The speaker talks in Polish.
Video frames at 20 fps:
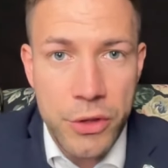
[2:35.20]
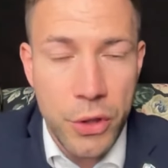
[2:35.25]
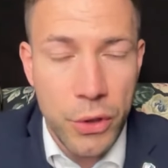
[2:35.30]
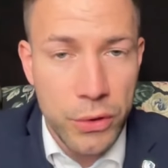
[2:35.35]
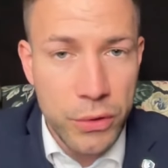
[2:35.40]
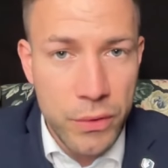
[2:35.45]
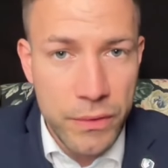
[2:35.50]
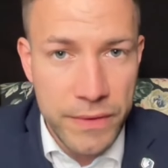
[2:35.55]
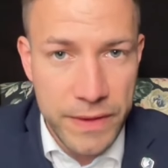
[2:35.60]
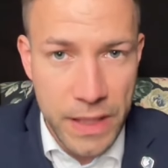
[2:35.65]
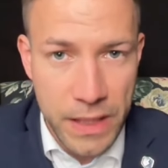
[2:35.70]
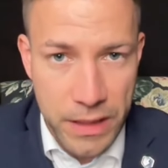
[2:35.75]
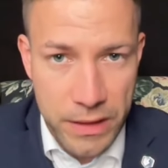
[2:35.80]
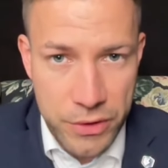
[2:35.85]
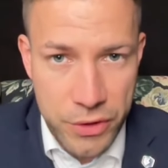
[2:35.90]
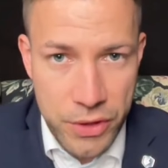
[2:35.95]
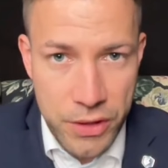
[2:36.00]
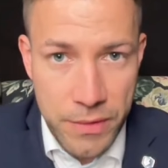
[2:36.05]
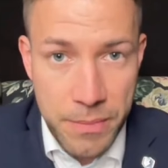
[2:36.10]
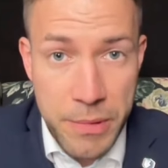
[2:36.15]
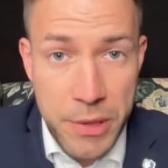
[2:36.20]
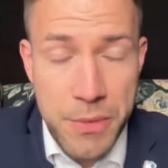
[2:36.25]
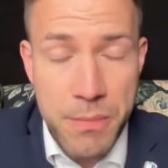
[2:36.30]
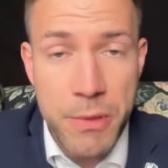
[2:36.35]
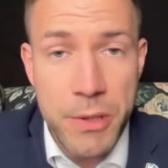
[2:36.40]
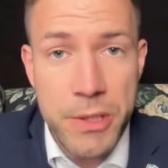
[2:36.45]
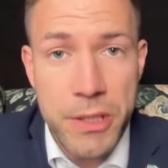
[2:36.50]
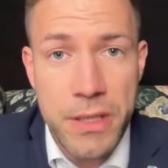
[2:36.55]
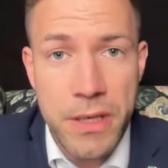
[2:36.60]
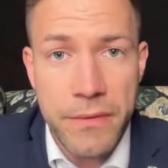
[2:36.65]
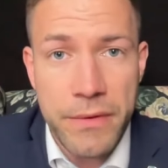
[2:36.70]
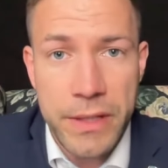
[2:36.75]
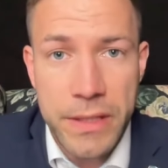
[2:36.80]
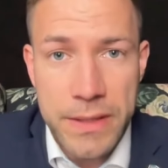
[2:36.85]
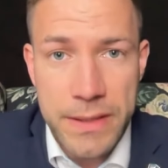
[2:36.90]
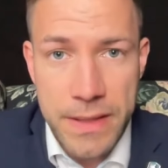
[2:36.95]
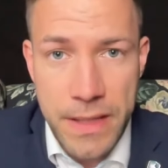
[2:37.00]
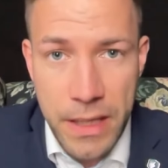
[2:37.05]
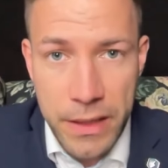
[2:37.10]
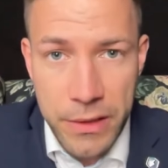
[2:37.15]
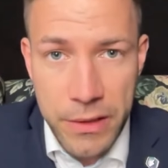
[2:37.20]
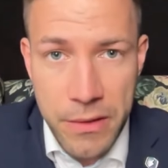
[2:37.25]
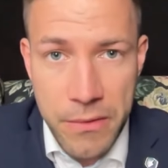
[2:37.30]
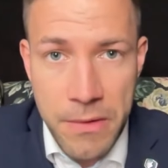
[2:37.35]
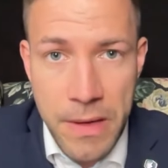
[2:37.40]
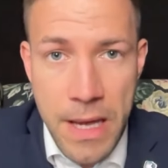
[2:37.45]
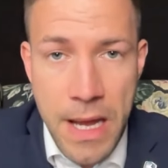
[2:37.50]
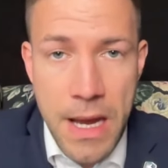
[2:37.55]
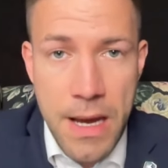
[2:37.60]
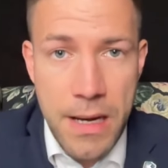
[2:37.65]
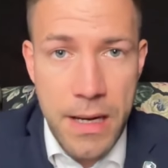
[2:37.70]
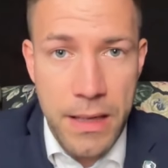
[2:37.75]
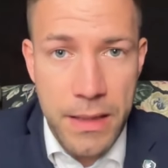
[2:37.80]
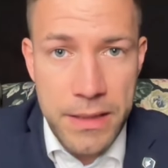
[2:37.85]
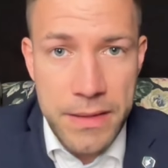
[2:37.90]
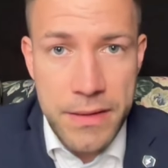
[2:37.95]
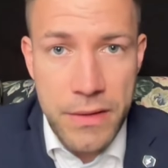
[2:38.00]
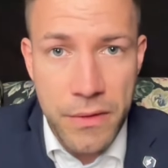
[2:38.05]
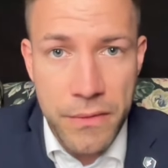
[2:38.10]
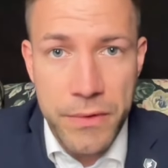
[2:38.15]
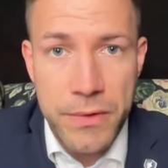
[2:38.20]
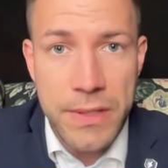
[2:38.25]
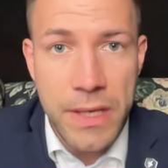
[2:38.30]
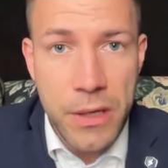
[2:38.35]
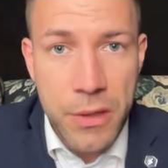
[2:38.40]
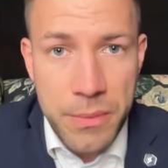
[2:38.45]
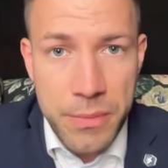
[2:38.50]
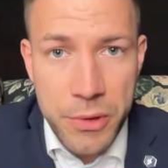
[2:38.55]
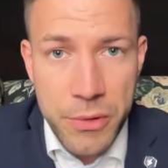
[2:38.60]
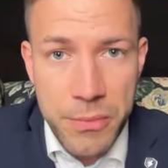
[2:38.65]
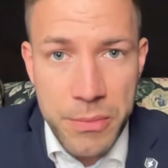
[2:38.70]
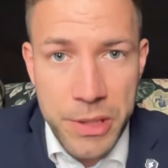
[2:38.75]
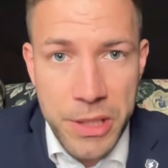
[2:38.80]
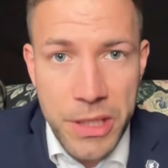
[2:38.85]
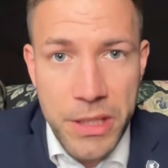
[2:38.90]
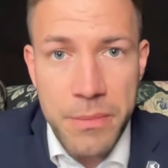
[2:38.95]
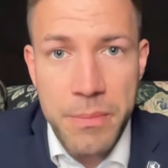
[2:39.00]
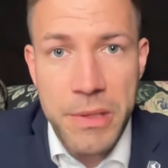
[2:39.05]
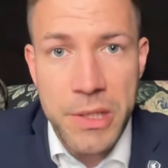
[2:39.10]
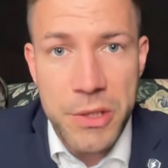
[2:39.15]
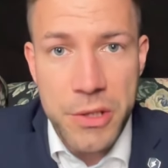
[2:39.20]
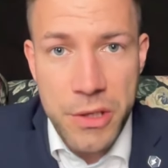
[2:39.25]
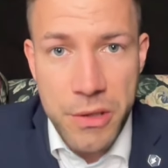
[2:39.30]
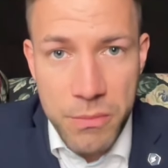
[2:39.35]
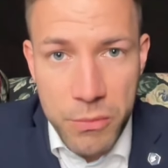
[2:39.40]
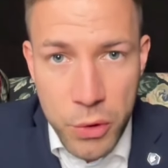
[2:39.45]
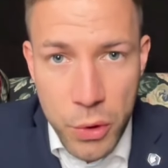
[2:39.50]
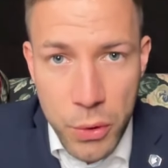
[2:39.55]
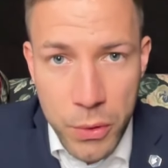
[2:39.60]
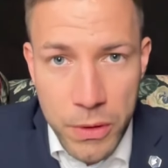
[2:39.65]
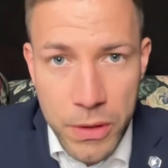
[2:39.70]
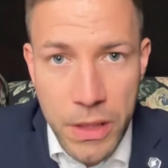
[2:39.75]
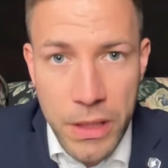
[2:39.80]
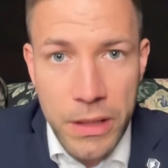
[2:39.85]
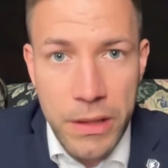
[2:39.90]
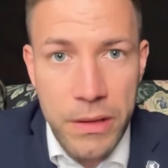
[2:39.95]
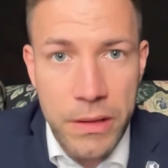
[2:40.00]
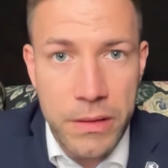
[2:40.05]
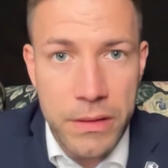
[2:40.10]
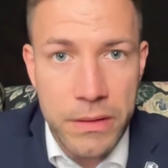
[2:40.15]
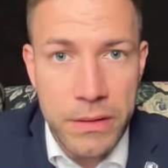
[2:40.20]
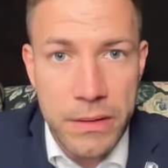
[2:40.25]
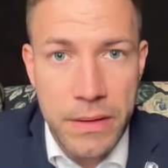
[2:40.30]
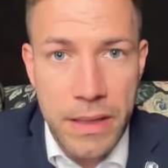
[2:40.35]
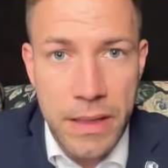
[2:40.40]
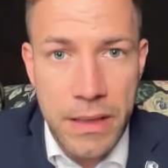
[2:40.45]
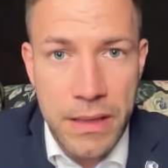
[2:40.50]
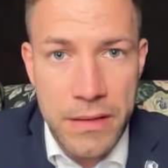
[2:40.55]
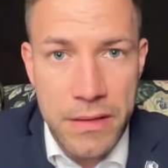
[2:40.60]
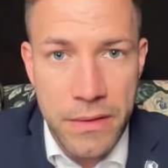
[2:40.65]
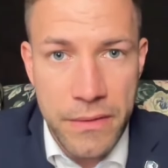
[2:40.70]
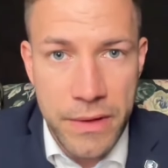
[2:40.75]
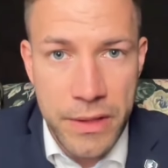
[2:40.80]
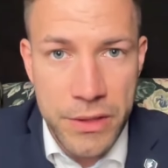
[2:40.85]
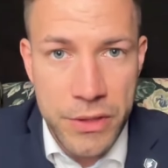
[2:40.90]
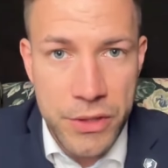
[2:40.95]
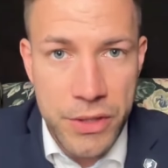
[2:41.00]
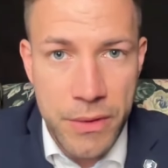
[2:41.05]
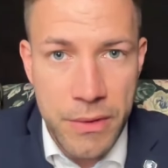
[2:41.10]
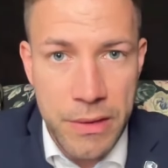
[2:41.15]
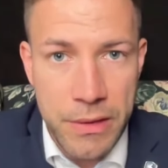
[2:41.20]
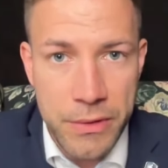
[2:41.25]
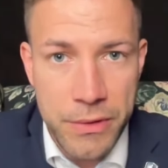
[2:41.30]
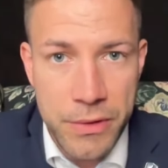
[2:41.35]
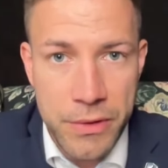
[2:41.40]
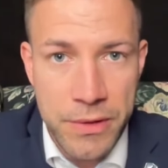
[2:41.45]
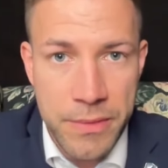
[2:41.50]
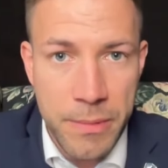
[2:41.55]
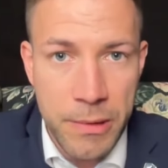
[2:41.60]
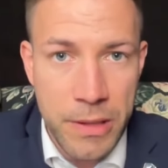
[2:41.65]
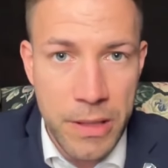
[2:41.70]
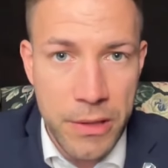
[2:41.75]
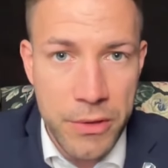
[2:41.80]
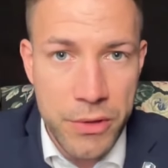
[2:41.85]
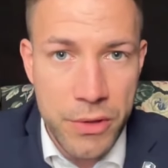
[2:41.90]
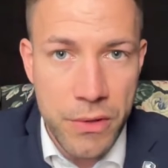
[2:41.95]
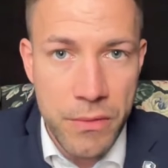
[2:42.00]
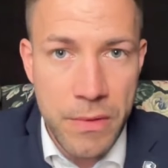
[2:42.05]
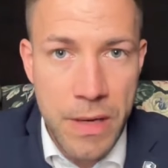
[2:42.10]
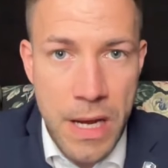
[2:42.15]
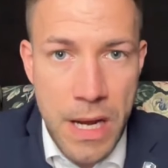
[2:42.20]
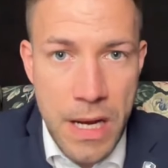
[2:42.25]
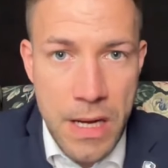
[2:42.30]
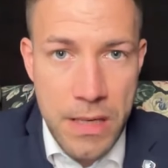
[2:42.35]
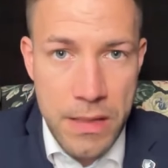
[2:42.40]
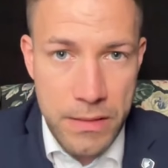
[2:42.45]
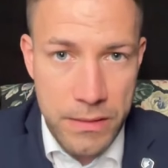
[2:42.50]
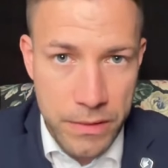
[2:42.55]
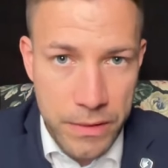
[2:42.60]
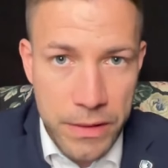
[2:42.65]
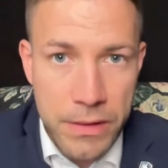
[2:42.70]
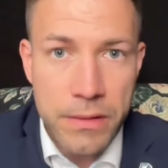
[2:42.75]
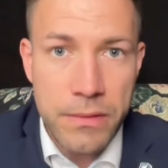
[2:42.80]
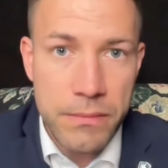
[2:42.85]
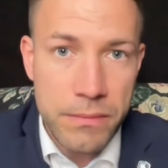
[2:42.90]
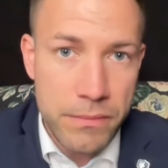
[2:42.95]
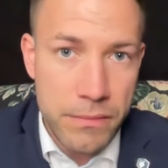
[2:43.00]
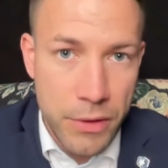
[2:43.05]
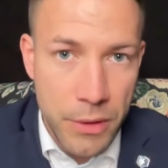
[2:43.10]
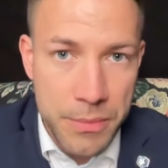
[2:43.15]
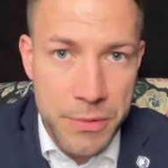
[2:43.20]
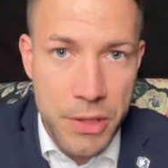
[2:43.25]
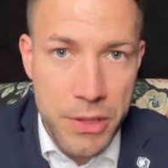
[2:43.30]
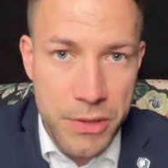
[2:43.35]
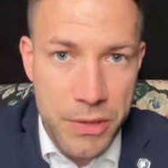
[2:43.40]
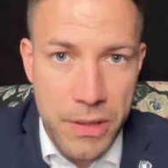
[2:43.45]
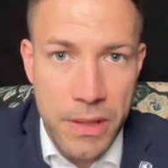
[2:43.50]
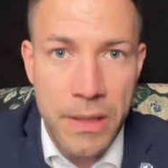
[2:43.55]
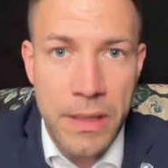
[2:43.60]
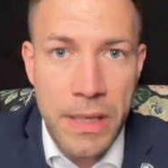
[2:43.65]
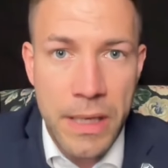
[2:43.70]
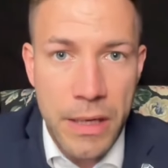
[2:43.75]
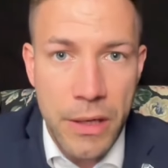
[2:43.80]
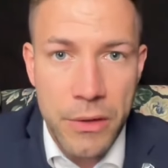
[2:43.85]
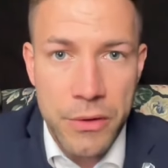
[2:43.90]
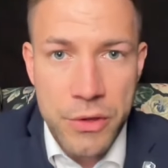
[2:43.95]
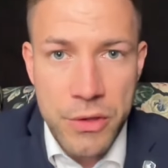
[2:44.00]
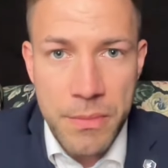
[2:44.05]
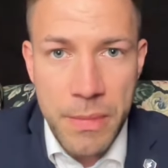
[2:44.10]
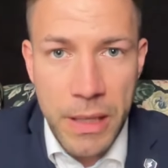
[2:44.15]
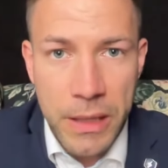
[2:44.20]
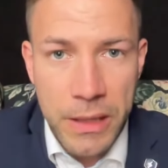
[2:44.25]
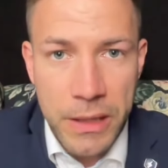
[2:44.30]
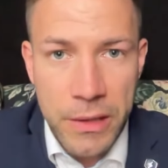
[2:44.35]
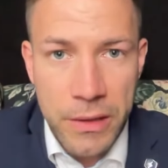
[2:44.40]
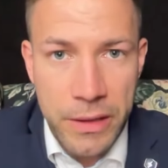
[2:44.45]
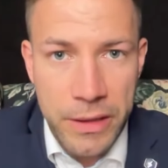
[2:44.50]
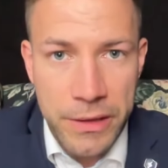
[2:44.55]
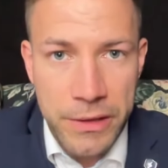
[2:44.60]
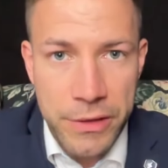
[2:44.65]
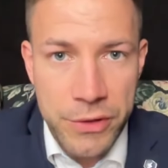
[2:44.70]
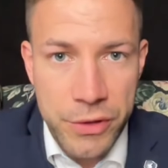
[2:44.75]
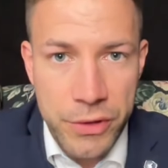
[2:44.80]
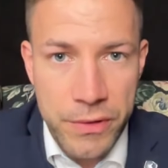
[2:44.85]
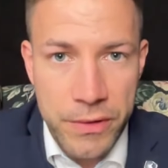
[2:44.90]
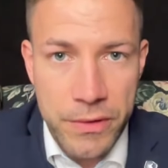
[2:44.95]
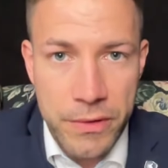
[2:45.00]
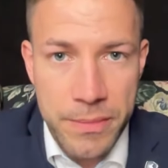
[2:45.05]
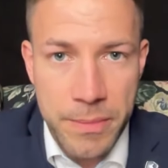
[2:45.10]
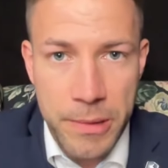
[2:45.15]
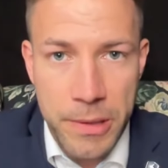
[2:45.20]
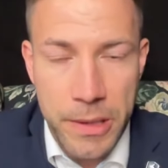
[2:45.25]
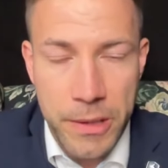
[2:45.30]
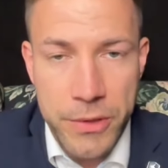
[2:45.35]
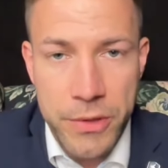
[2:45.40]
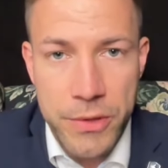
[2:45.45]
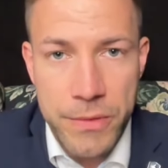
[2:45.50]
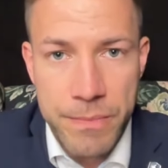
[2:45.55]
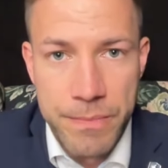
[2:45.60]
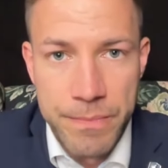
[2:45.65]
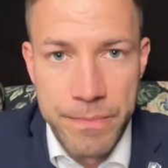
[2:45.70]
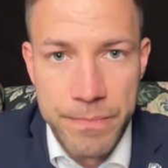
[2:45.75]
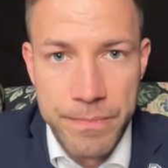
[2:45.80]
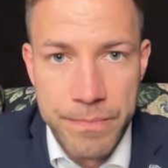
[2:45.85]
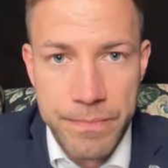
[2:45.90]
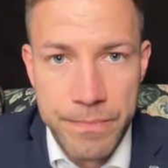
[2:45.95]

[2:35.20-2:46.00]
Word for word: środków zaradczych, być może nawet je znajdą, ale znowu zarobią mniej, będzie im trudniej realizować działalność gospodarczą, no i dobrze, że otrzymali kolejny cios gospodarczy.